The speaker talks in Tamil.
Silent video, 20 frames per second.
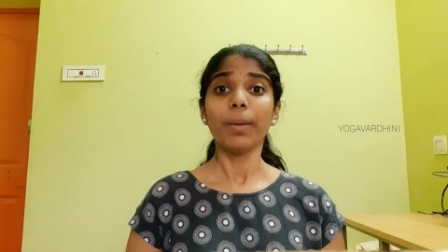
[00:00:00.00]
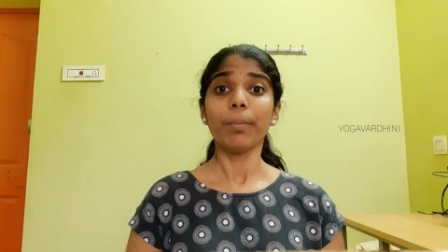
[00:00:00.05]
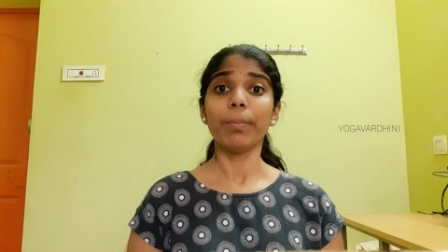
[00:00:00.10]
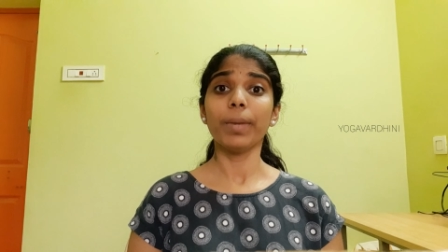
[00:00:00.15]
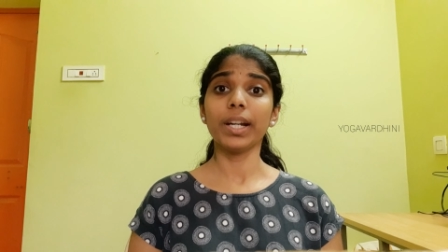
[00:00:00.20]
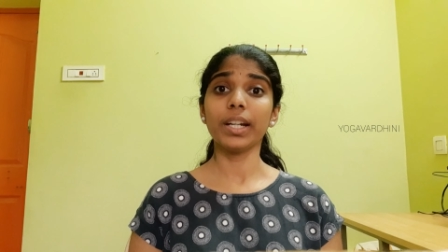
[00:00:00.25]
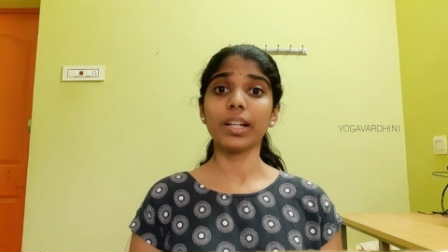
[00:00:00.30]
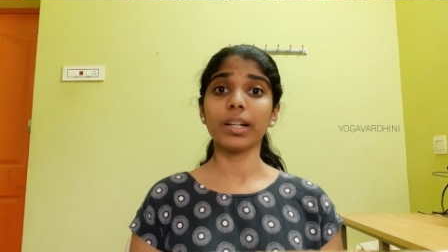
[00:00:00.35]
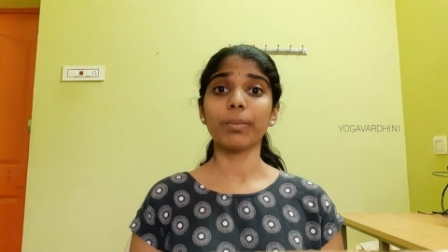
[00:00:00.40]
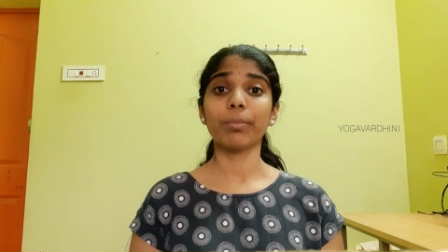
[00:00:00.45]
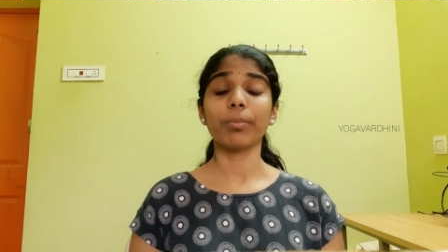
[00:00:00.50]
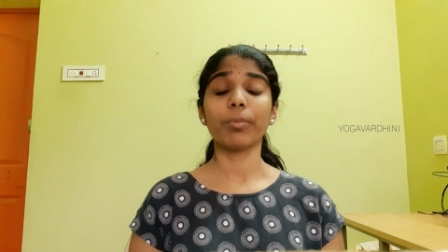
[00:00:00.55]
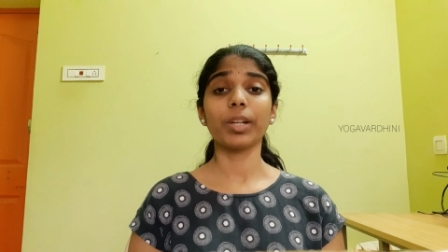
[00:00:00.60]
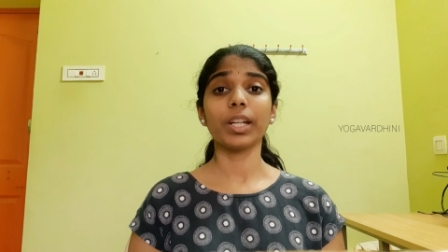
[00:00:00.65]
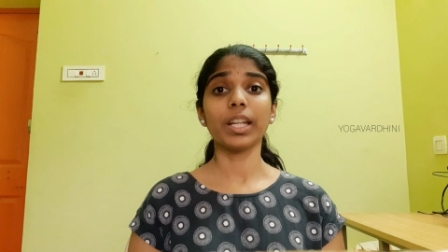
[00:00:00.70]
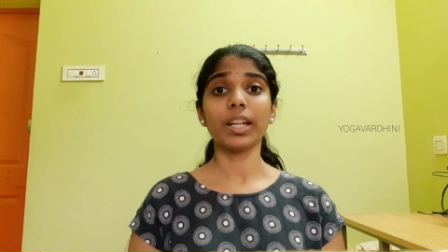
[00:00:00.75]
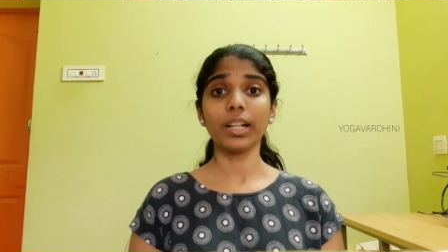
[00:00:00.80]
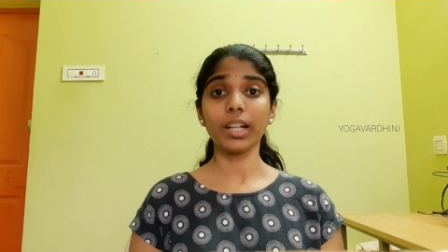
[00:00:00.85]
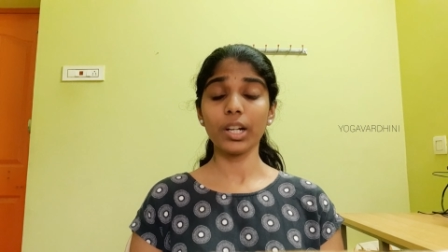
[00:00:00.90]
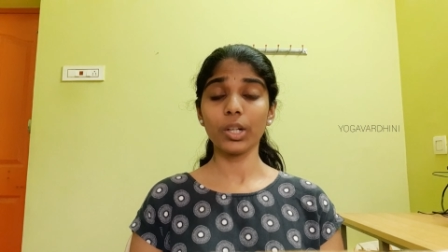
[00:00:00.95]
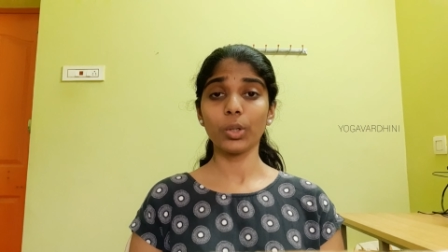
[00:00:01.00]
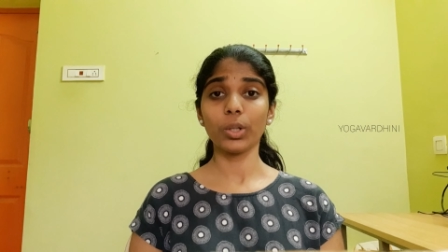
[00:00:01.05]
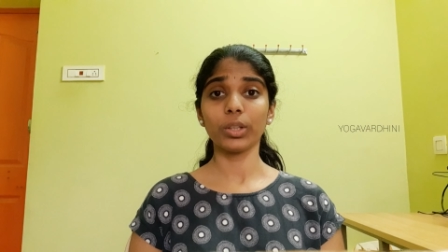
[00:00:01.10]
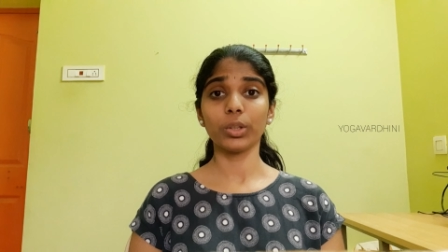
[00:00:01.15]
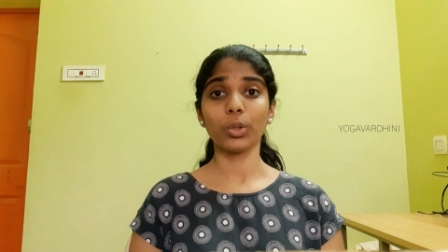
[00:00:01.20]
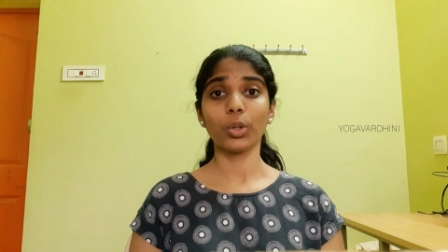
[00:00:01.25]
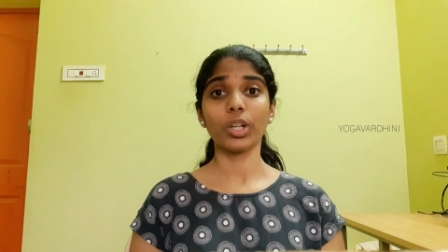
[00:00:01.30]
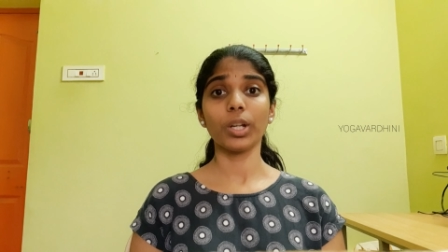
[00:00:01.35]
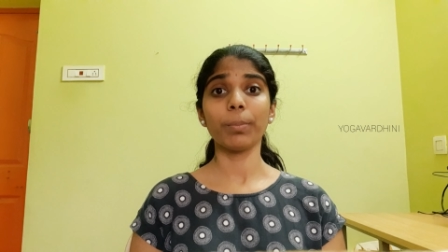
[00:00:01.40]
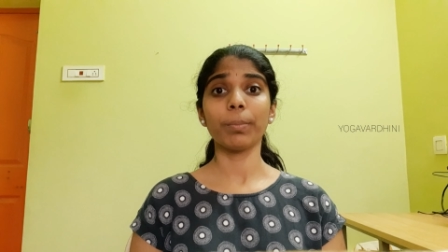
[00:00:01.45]
பட் இறக்க
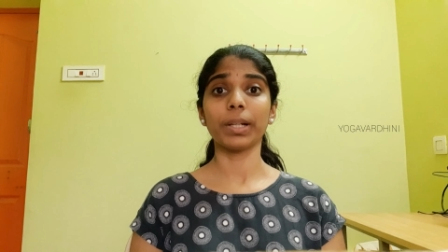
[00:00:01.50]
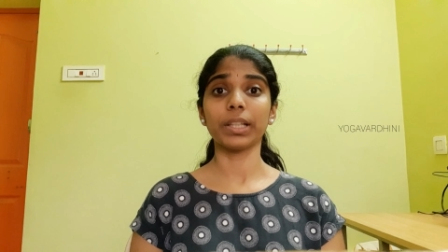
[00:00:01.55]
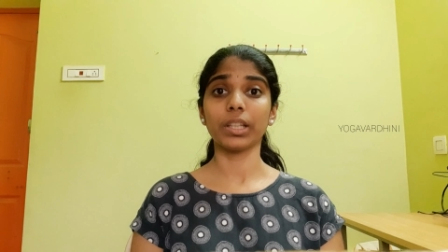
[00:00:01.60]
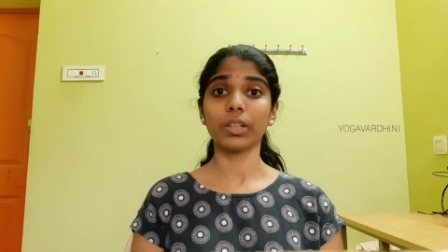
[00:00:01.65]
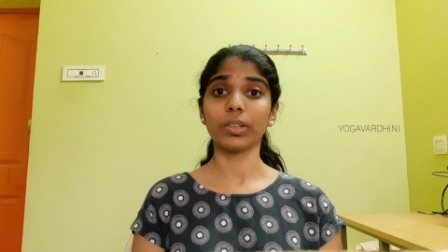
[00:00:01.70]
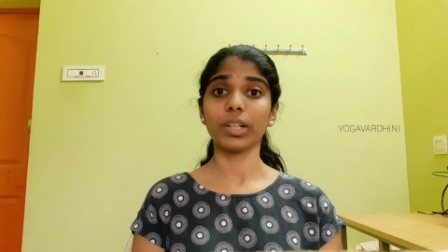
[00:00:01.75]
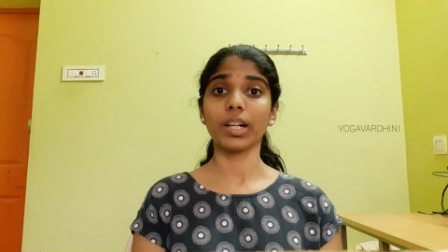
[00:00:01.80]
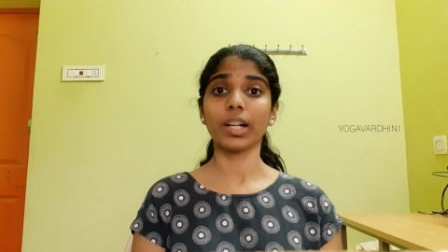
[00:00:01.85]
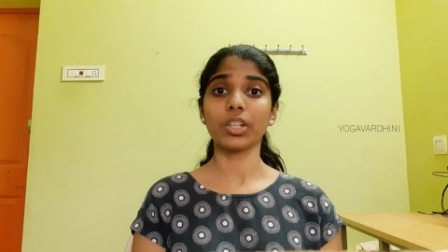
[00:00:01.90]
குணத்தோட மற்றவங்க